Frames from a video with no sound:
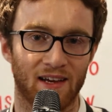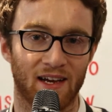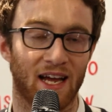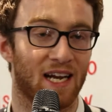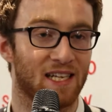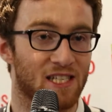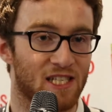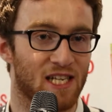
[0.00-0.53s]

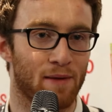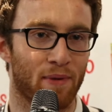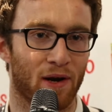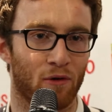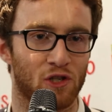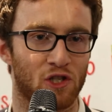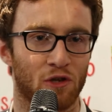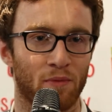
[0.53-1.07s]
grazie sempre a
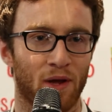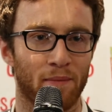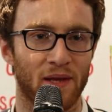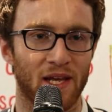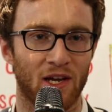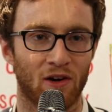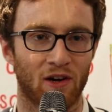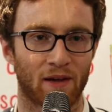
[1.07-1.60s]
questo mio
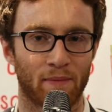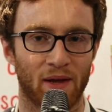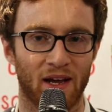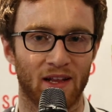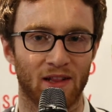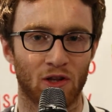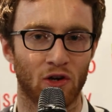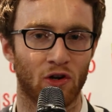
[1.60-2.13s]
amico che mi ha
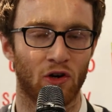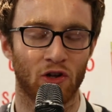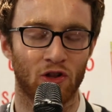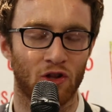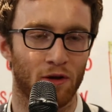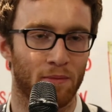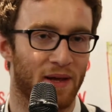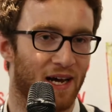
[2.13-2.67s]

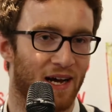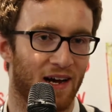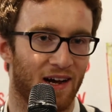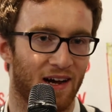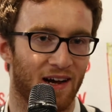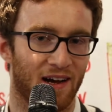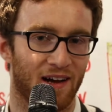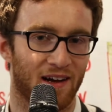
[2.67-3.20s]
introdotto e mi
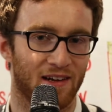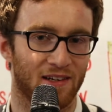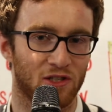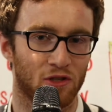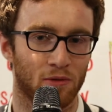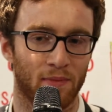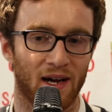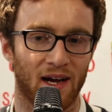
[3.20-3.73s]
ha
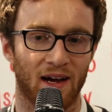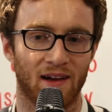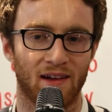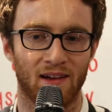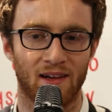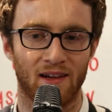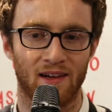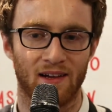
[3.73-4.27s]
insomma
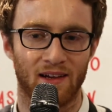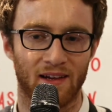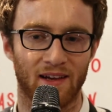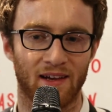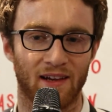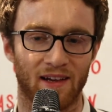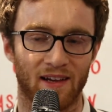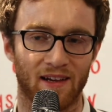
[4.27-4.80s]

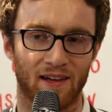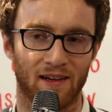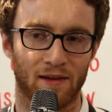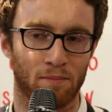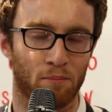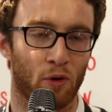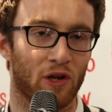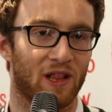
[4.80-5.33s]
eh,
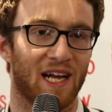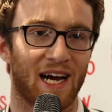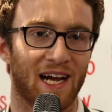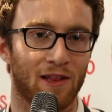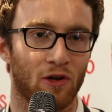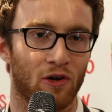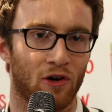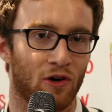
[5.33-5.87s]

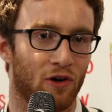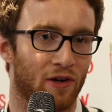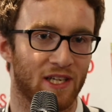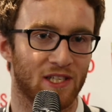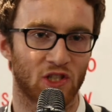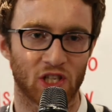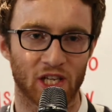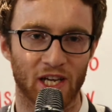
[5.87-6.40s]
portato
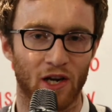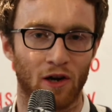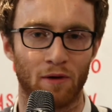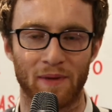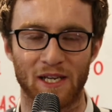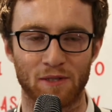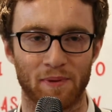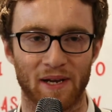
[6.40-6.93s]
in giro,
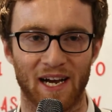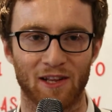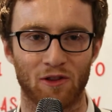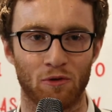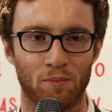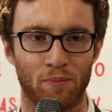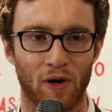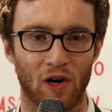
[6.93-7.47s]
mi ha spiegato
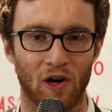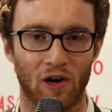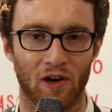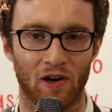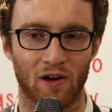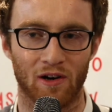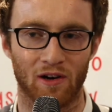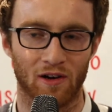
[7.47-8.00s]
un
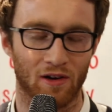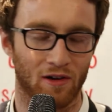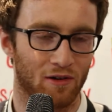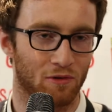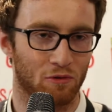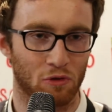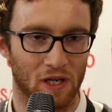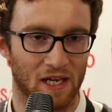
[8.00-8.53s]

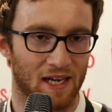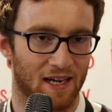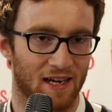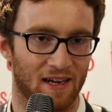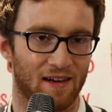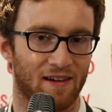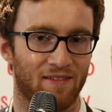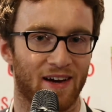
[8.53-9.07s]
po'
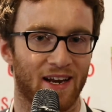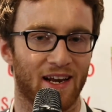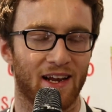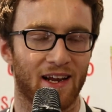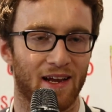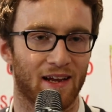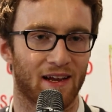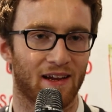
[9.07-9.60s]

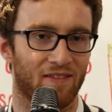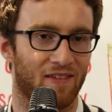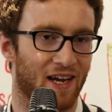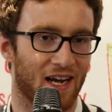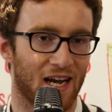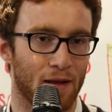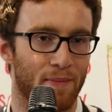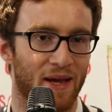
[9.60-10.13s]
vari, vari
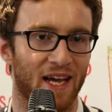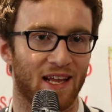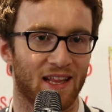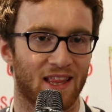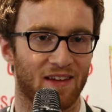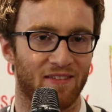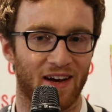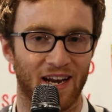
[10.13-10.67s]

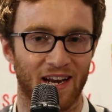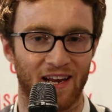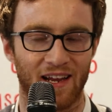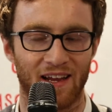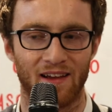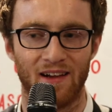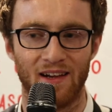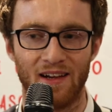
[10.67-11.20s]
elementi,
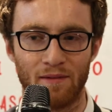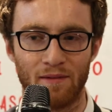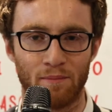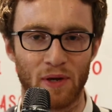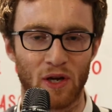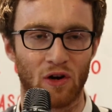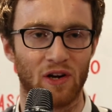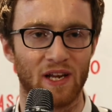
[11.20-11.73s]
vari
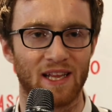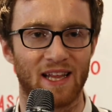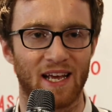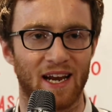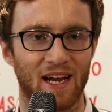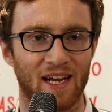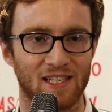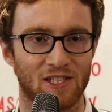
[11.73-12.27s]
piccoli
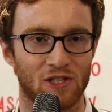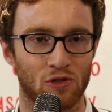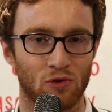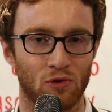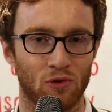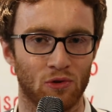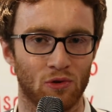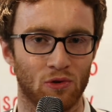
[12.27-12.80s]
interessi
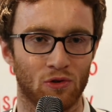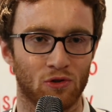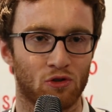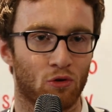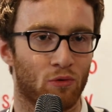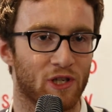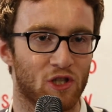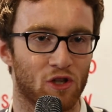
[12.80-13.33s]
su, su
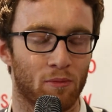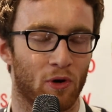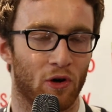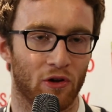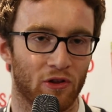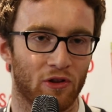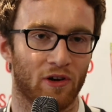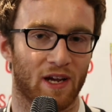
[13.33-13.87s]
questo
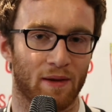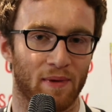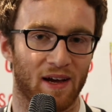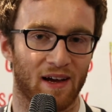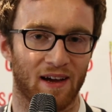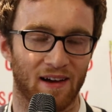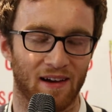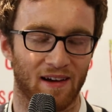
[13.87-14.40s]
mondo che mi
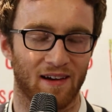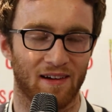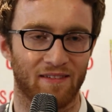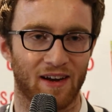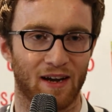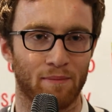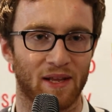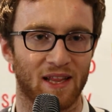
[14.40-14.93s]
ha
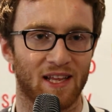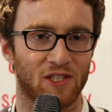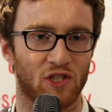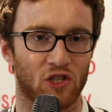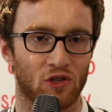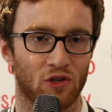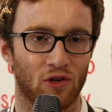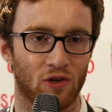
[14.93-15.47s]
veramente
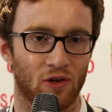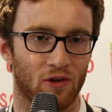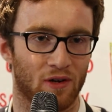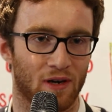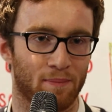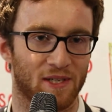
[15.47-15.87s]
acceso una